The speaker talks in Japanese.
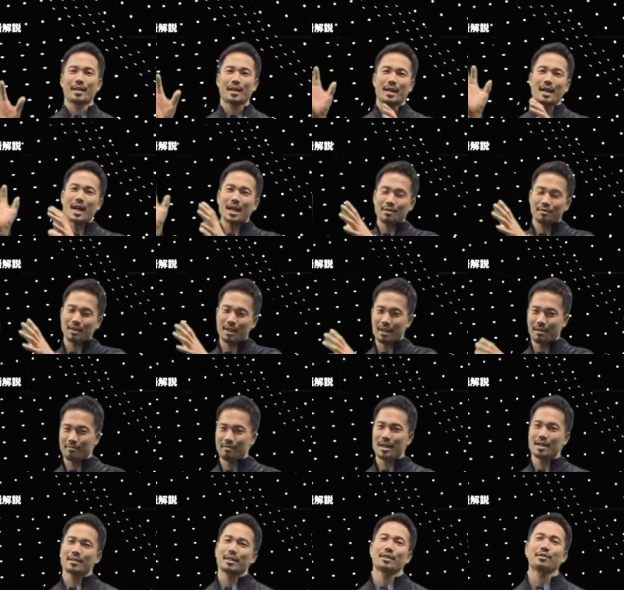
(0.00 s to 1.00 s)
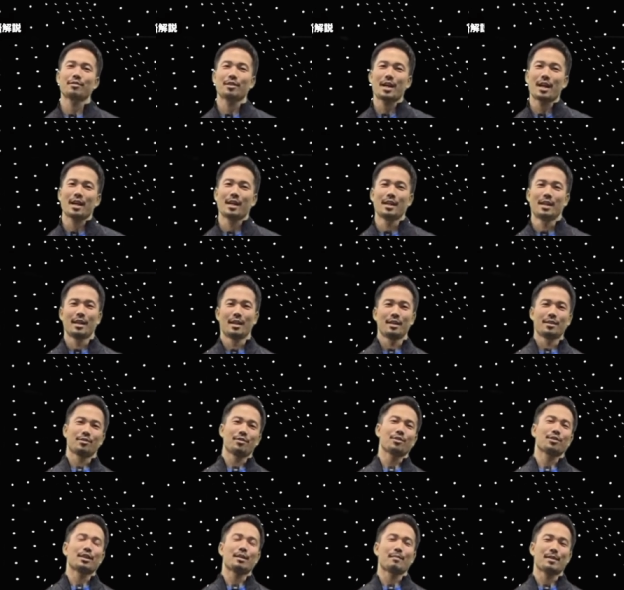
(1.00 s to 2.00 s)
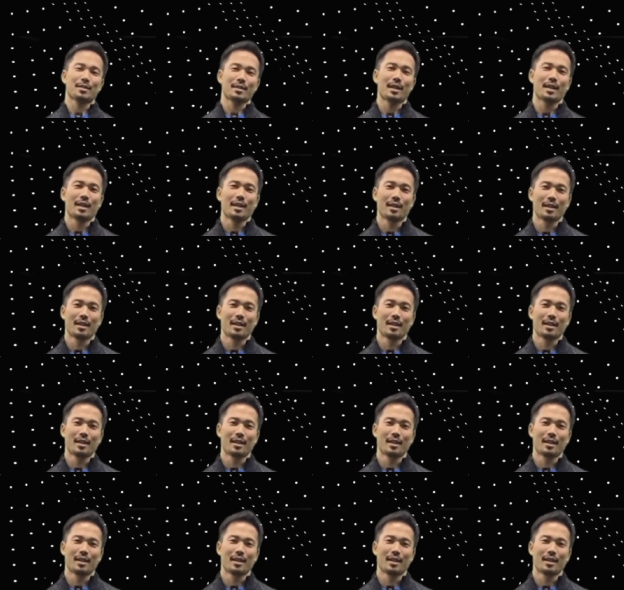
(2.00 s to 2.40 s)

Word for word: ハードなワークアウトが揃ってますね。